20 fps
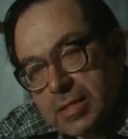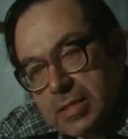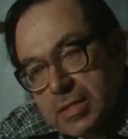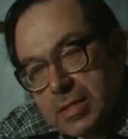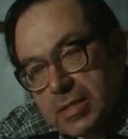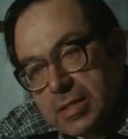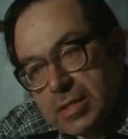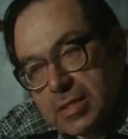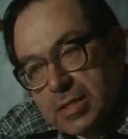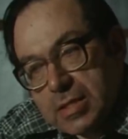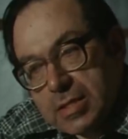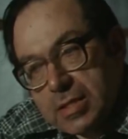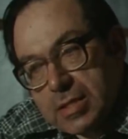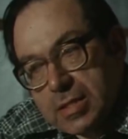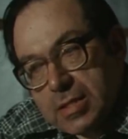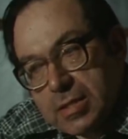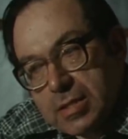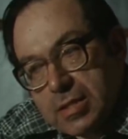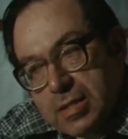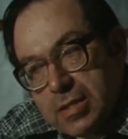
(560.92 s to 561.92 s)
je rejoindrai
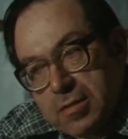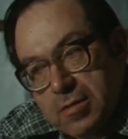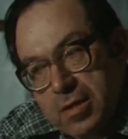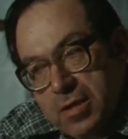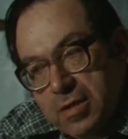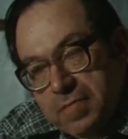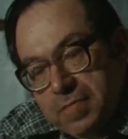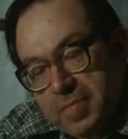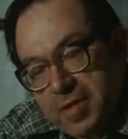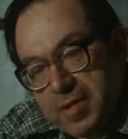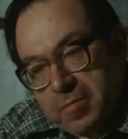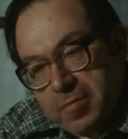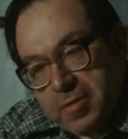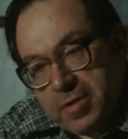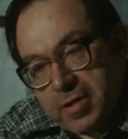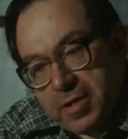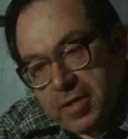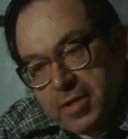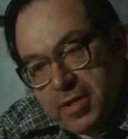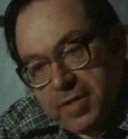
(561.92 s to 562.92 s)
ici le point de vue de
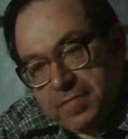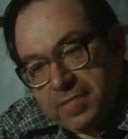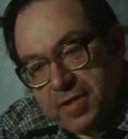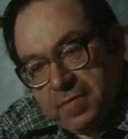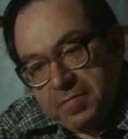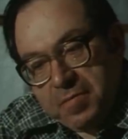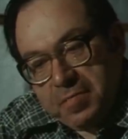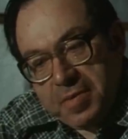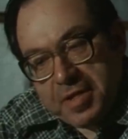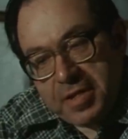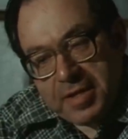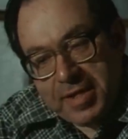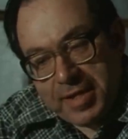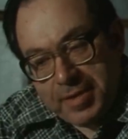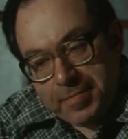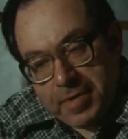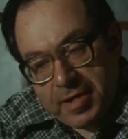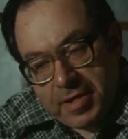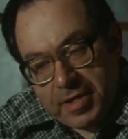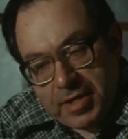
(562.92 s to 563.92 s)
l'éminent
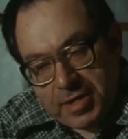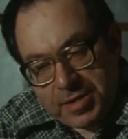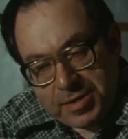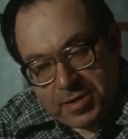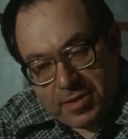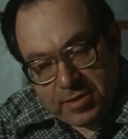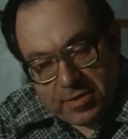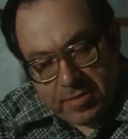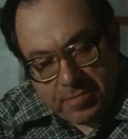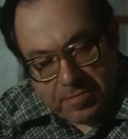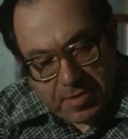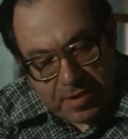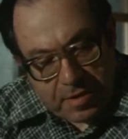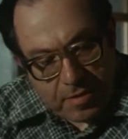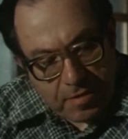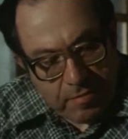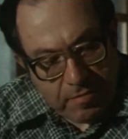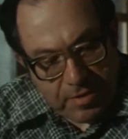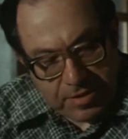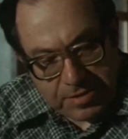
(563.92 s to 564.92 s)
historien Raoul
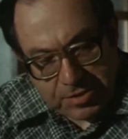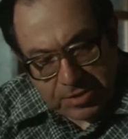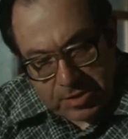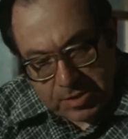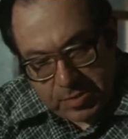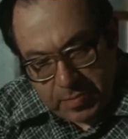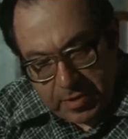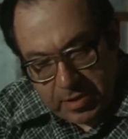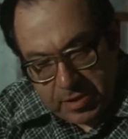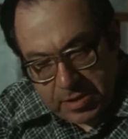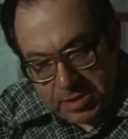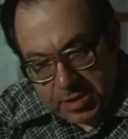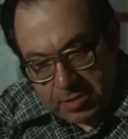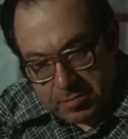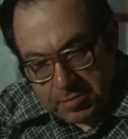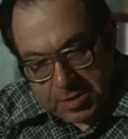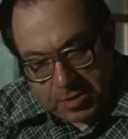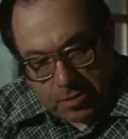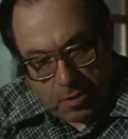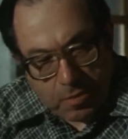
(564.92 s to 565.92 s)
Hilberg, pour
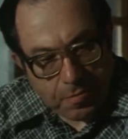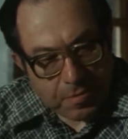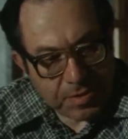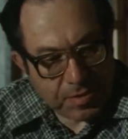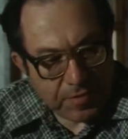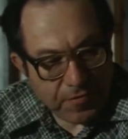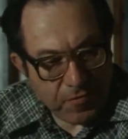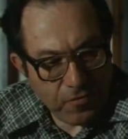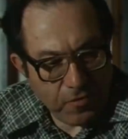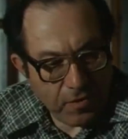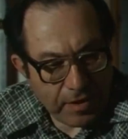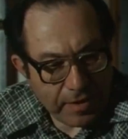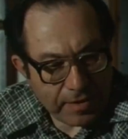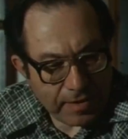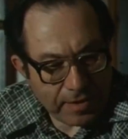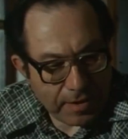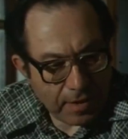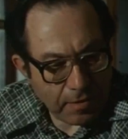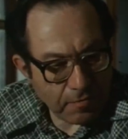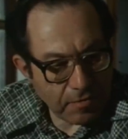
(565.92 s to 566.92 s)
qui les enjeux de ce
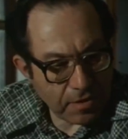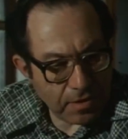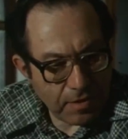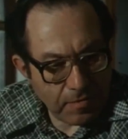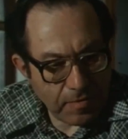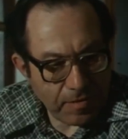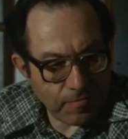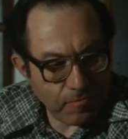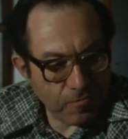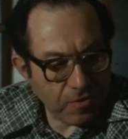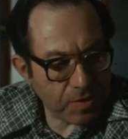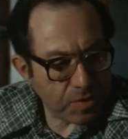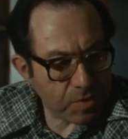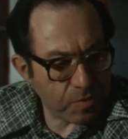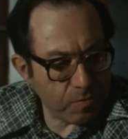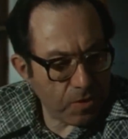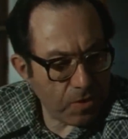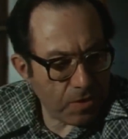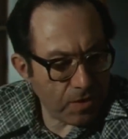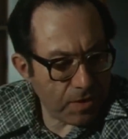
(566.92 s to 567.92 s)
débat ne
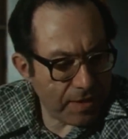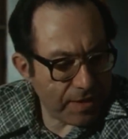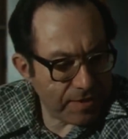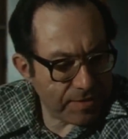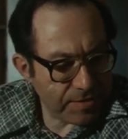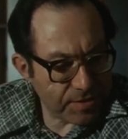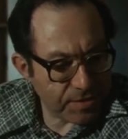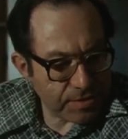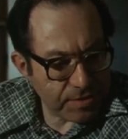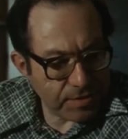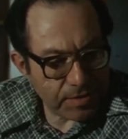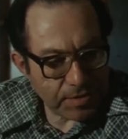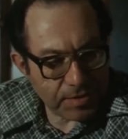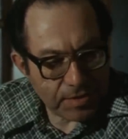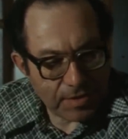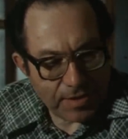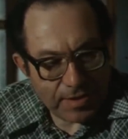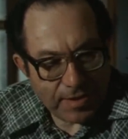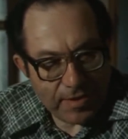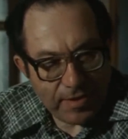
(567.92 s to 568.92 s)
portent pas tant sur la
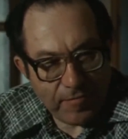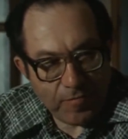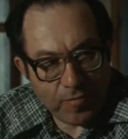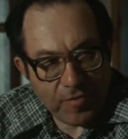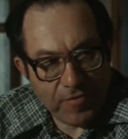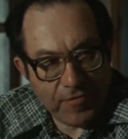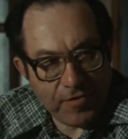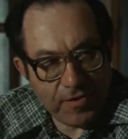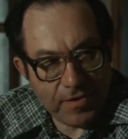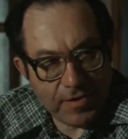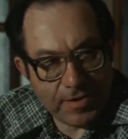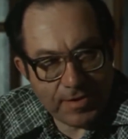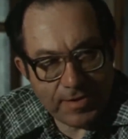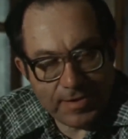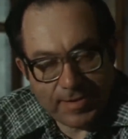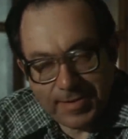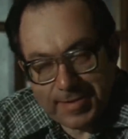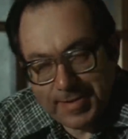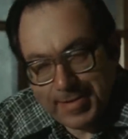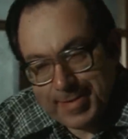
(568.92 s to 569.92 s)
Shoah que sur la
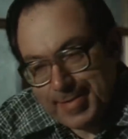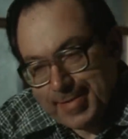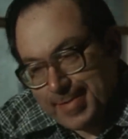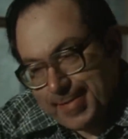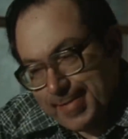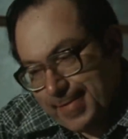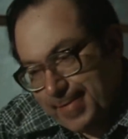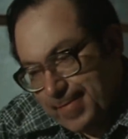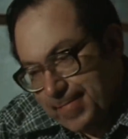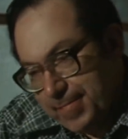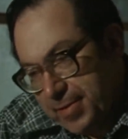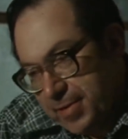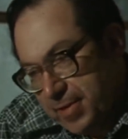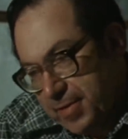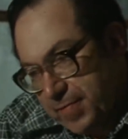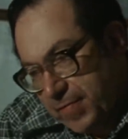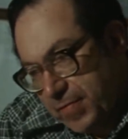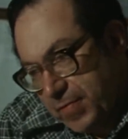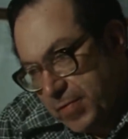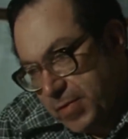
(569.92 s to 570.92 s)
mémoire en
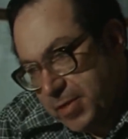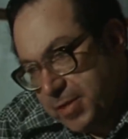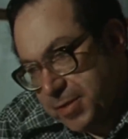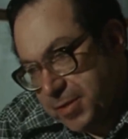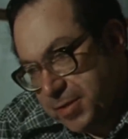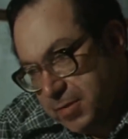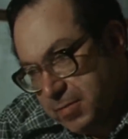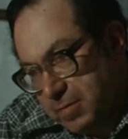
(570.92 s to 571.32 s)
tant que telle.